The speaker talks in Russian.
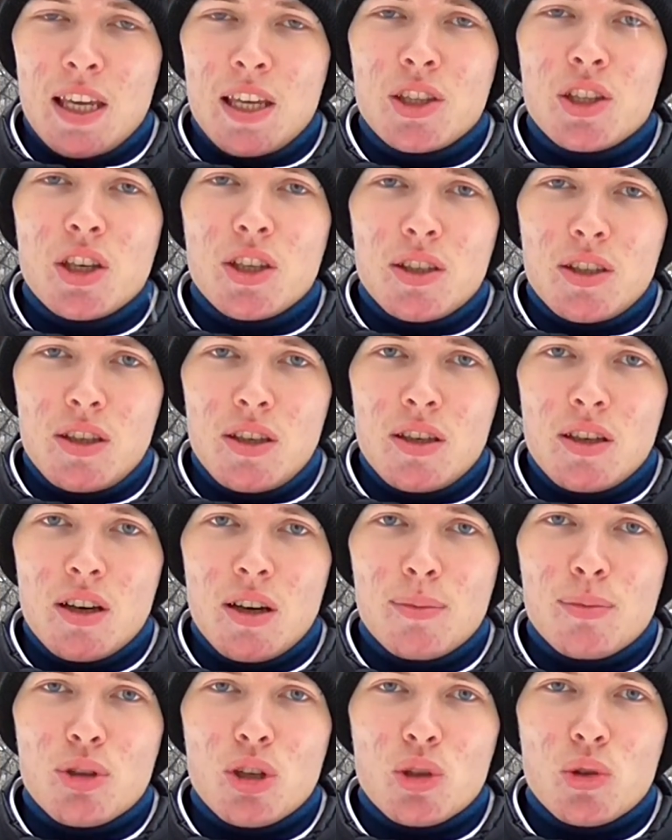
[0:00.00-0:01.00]
И найти
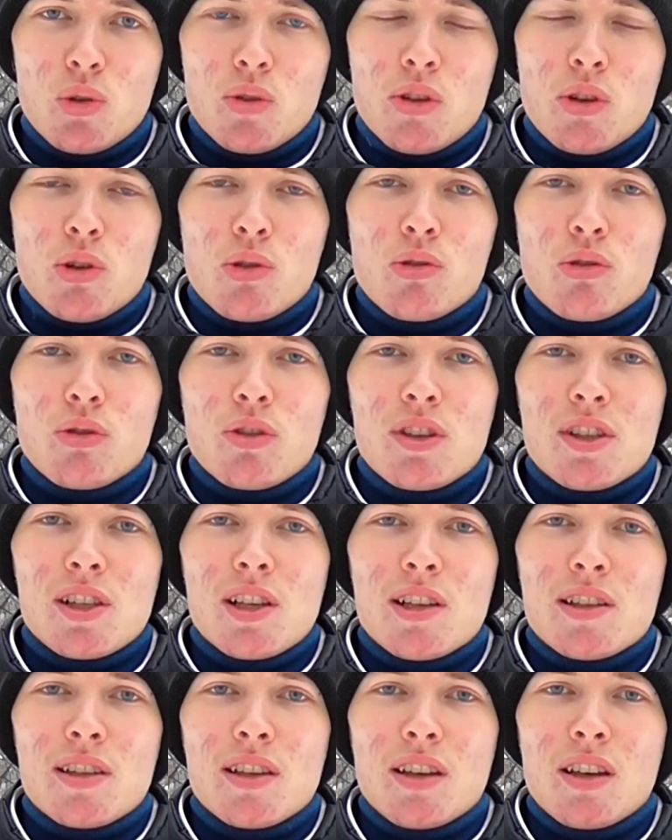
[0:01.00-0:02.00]
обратную дорогу из
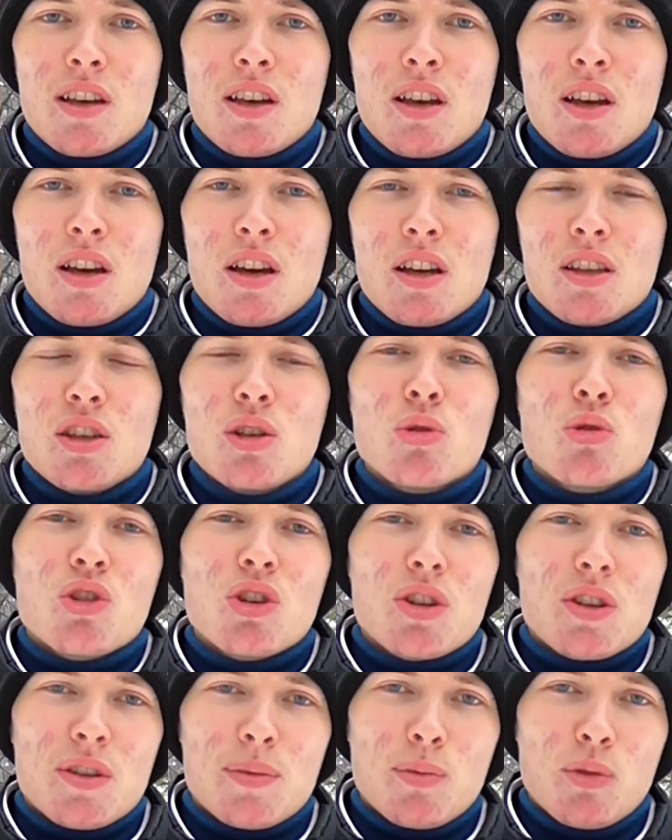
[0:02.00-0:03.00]
леса они уже не